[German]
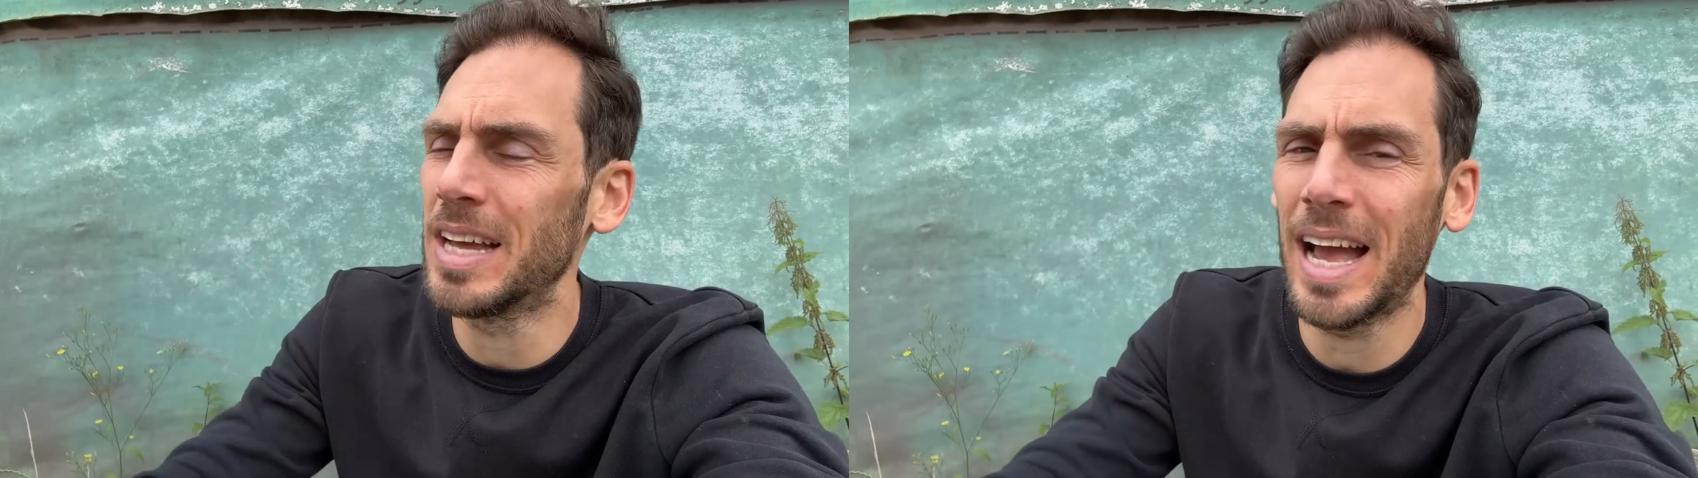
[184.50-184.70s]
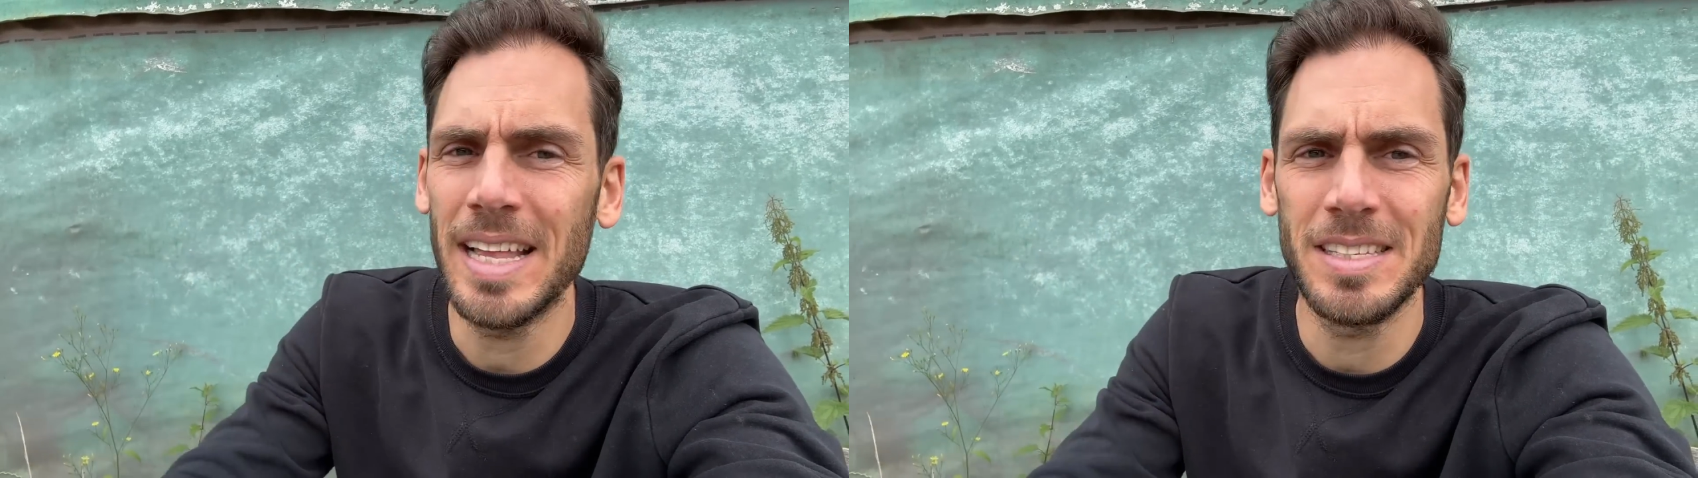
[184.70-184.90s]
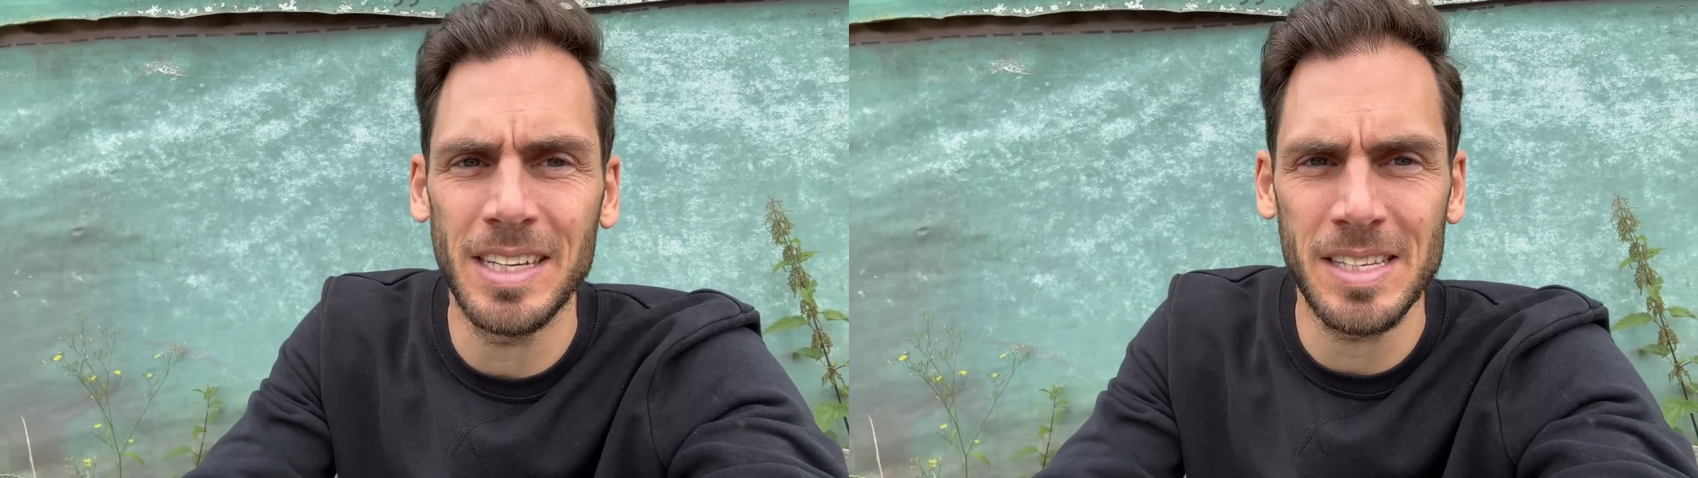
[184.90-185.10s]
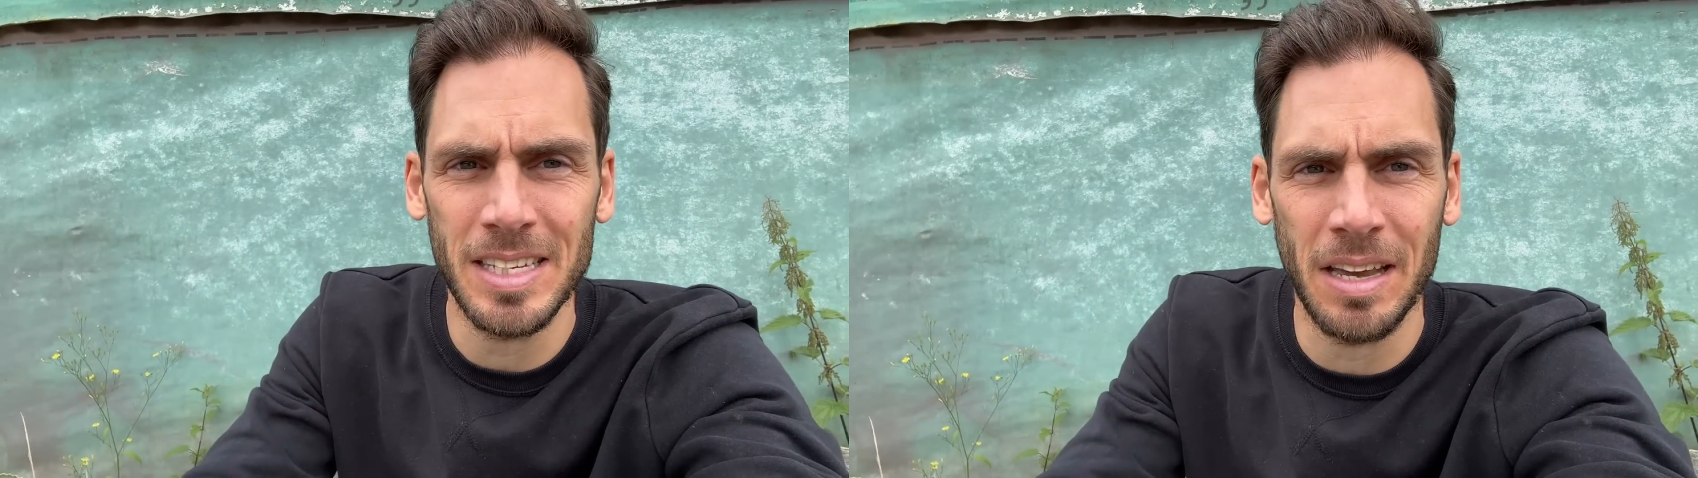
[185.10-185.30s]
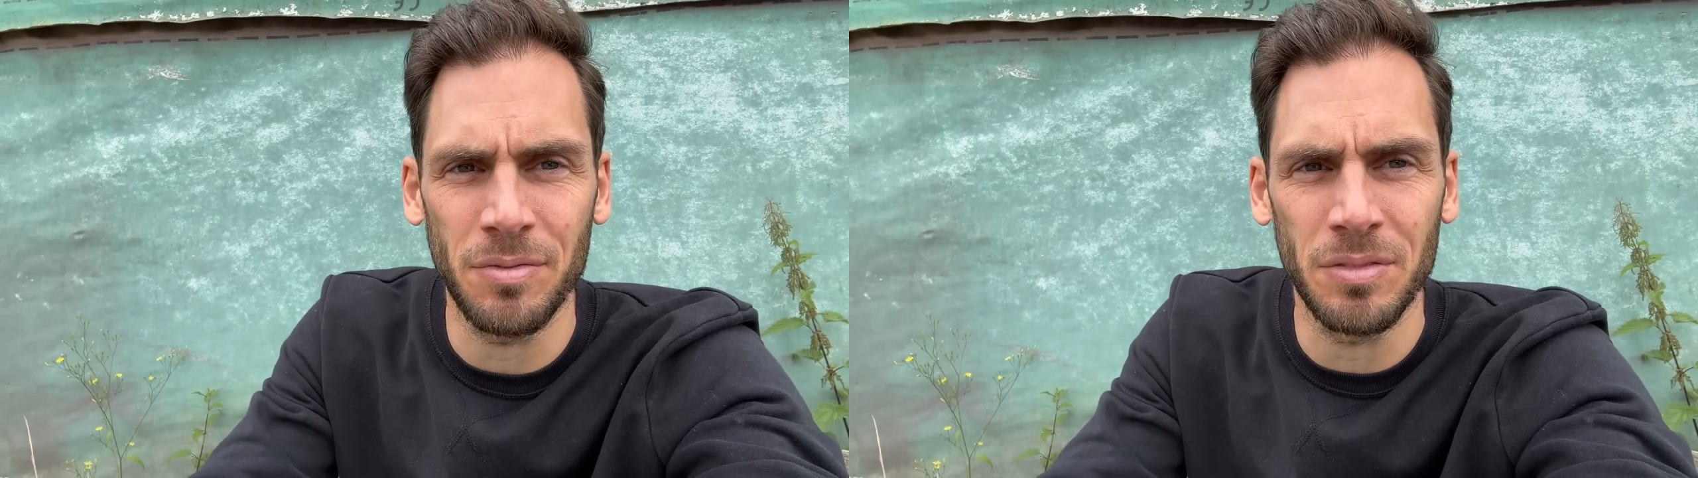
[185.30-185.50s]

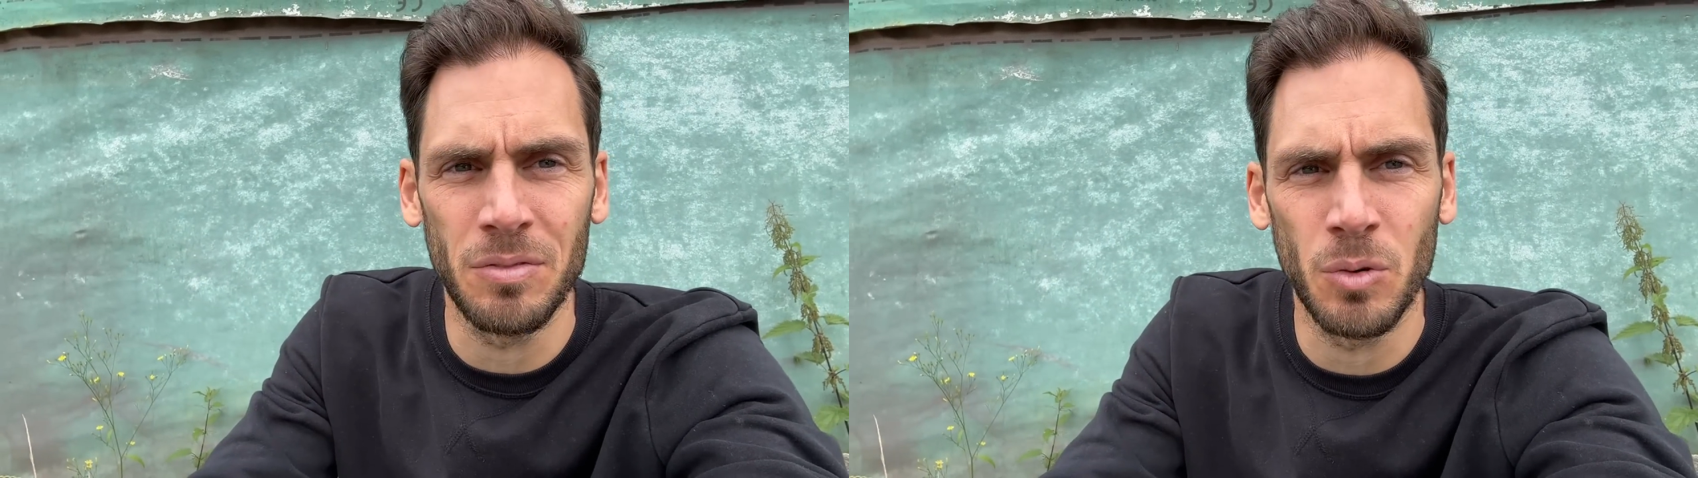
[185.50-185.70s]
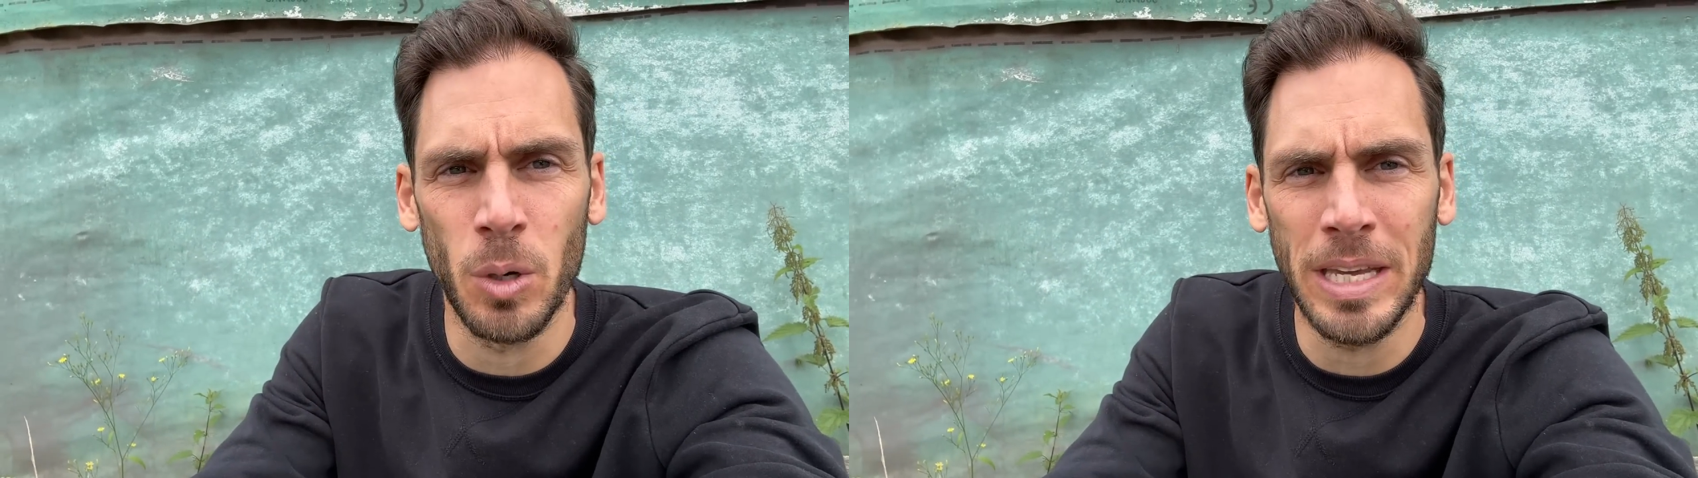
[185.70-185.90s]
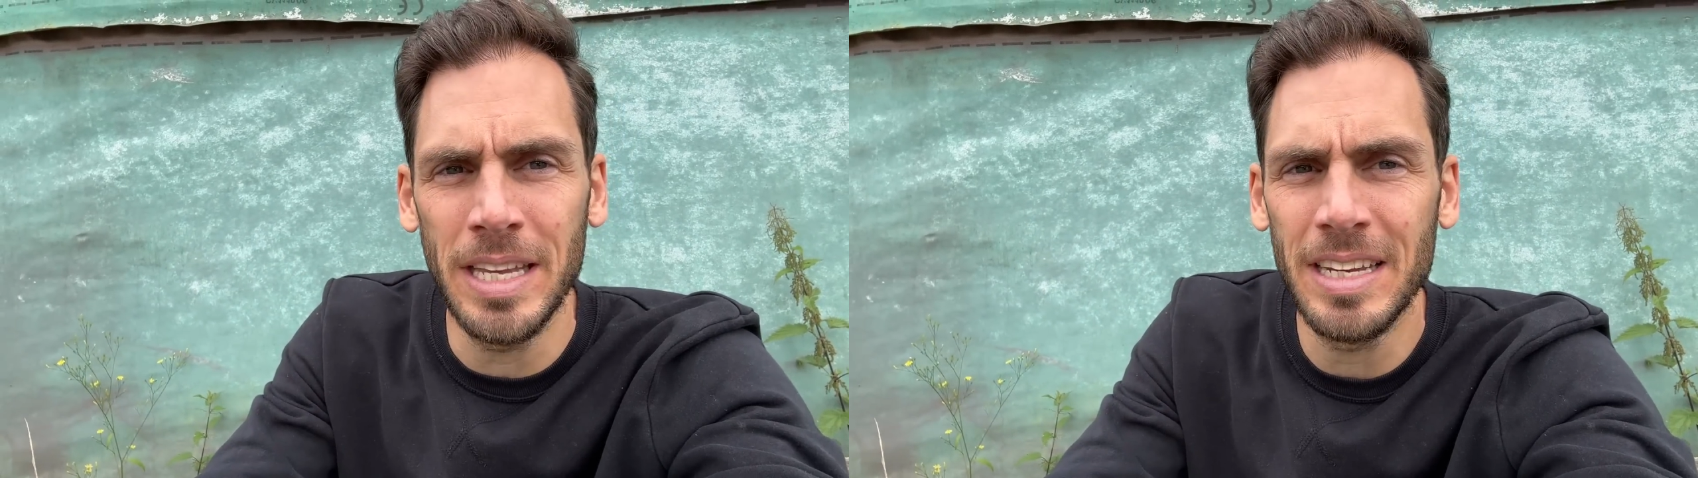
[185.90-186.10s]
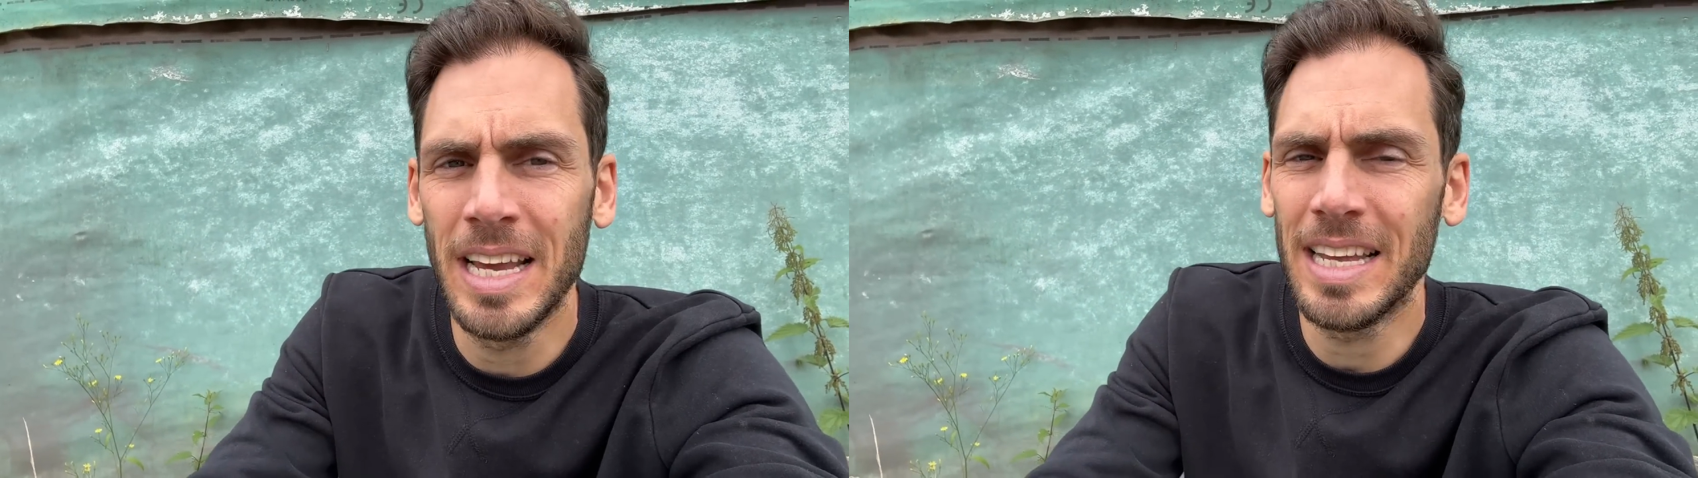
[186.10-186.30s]
Einsatzkräften vorgeht,